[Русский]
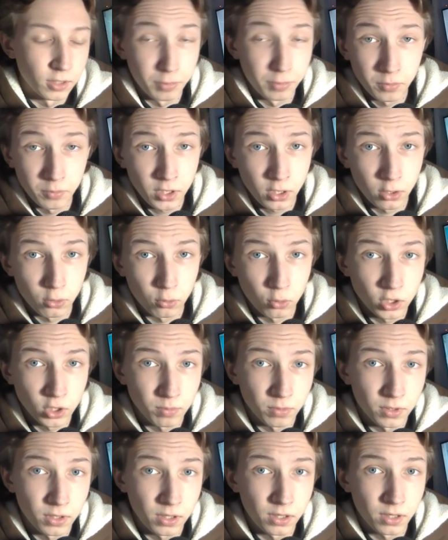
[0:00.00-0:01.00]
Напоминаю, кто не
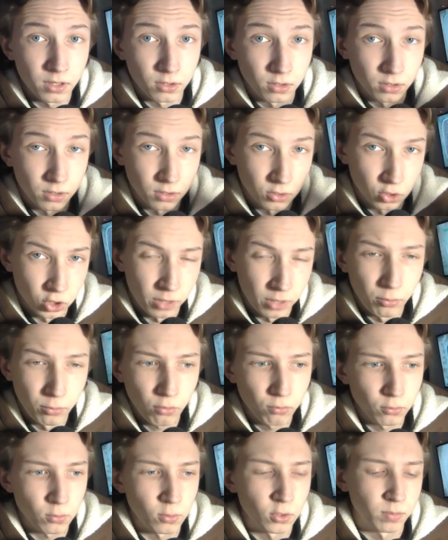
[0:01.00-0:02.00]
смотрел э, жеребьев,
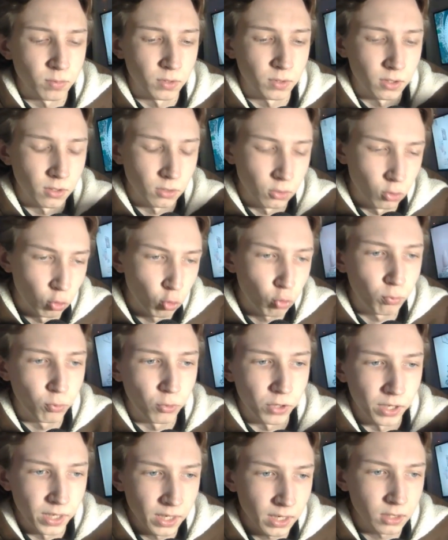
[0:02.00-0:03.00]
кто не смотрел группу,
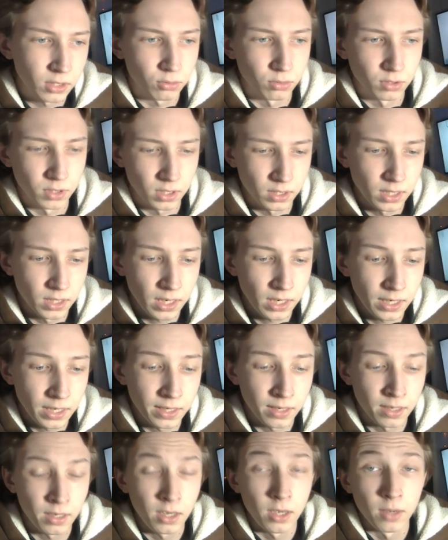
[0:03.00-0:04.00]
реакцию и так далее,